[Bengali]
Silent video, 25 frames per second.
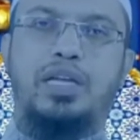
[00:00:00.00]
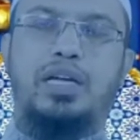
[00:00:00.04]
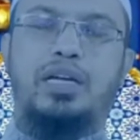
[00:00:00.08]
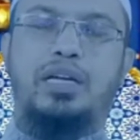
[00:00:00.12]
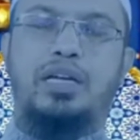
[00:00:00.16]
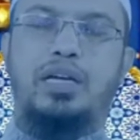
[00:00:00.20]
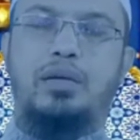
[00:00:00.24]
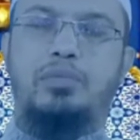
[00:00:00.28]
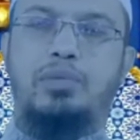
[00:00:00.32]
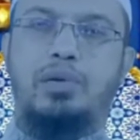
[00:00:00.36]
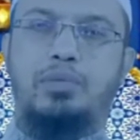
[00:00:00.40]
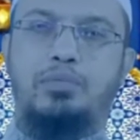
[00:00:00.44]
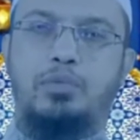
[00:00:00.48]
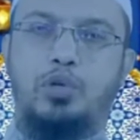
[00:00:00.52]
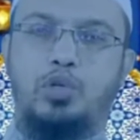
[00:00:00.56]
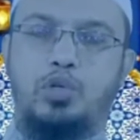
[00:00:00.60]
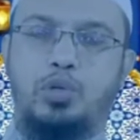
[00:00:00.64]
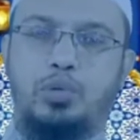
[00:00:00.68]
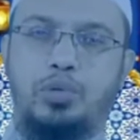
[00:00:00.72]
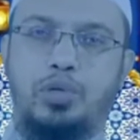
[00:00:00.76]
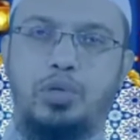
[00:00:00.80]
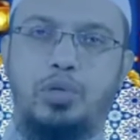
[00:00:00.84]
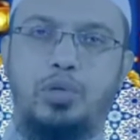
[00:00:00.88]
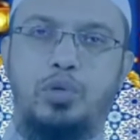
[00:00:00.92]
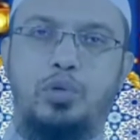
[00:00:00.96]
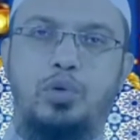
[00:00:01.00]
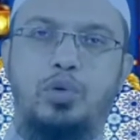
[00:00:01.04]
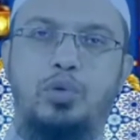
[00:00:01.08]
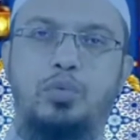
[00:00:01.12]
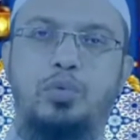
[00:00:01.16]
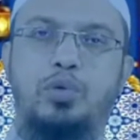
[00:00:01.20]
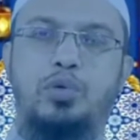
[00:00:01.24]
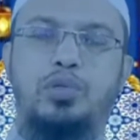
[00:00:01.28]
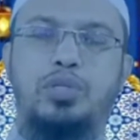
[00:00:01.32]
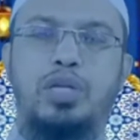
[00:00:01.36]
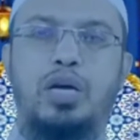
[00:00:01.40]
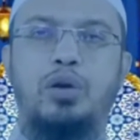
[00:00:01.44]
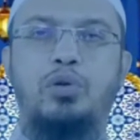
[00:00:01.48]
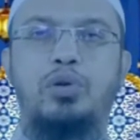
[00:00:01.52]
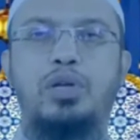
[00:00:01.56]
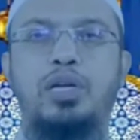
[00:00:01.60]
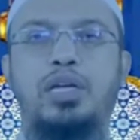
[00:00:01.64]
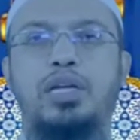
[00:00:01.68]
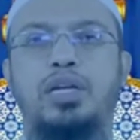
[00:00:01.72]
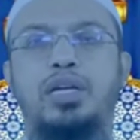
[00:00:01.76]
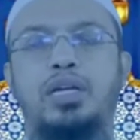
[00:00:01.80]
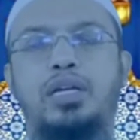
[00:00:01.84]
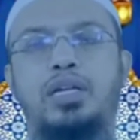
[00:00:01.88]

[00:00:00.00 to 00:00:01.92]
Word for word: তাকে আমরা পর্যবেক্ষণ করব তাহলে